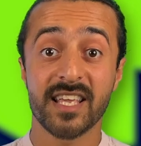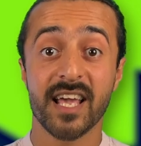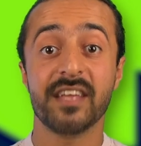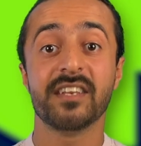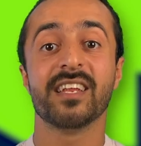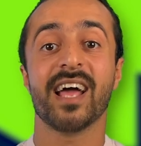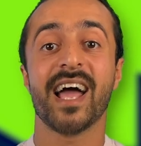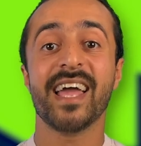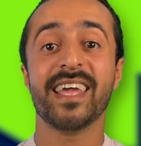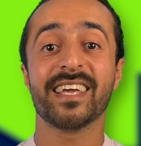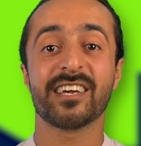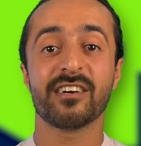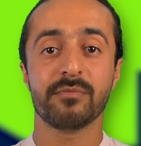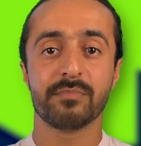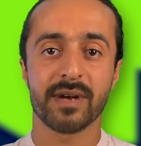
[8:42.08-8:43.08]
يعني أي
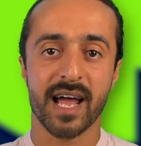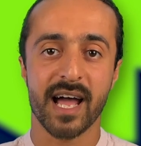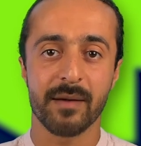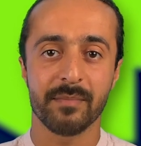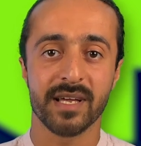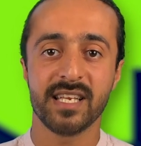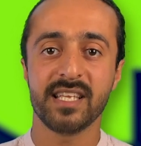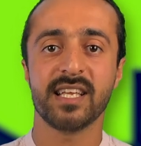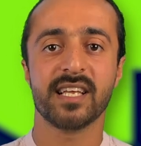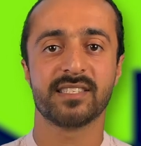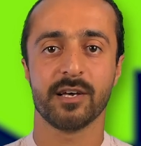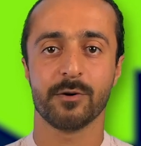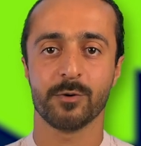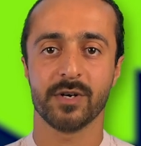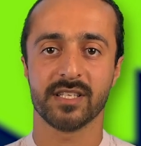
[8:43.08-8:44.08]
خبرة عملية
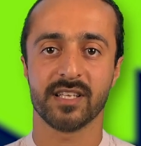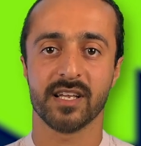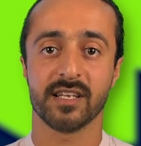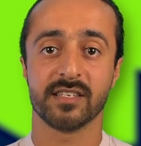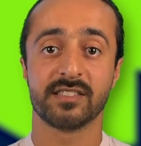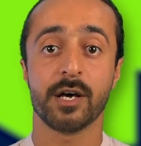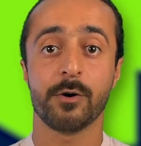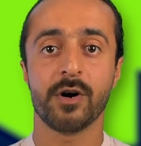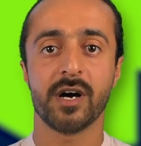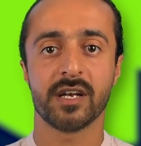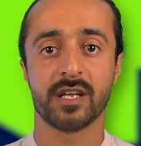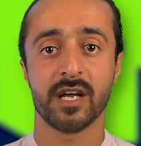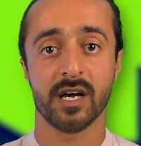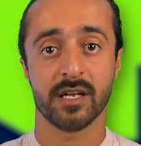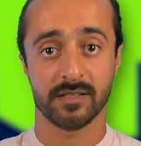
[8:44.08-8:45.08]
سويتها سواء
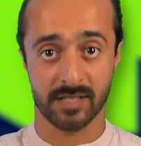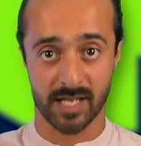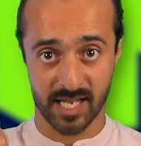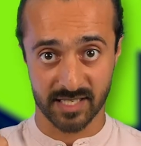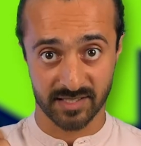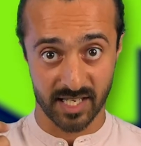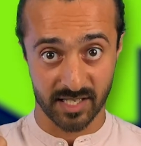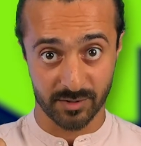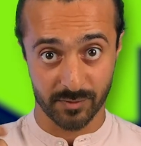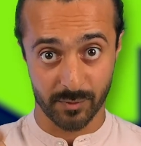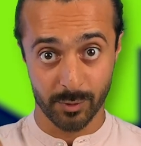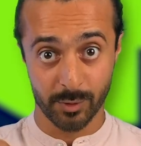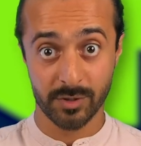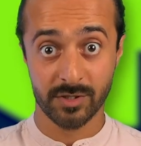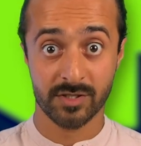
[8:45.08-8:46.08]
كان حصلت
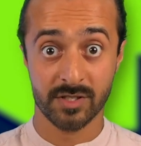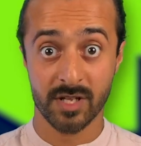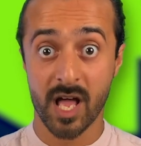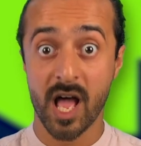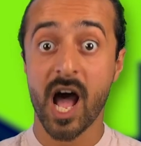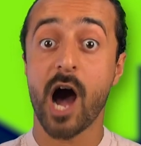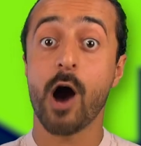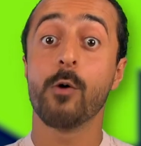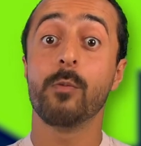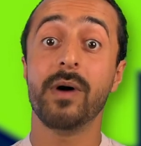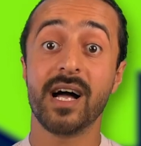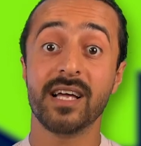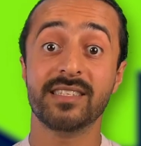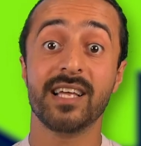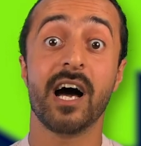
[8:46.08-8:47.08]
فلوس أو
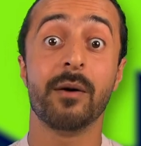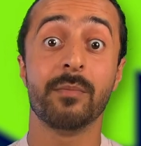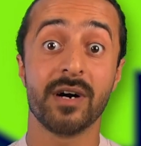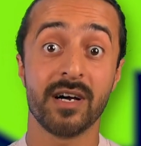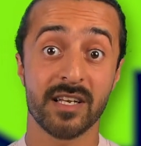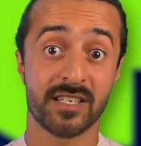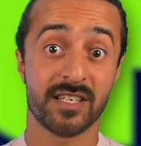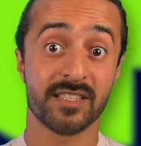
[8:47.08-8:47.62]
بعد أعمالك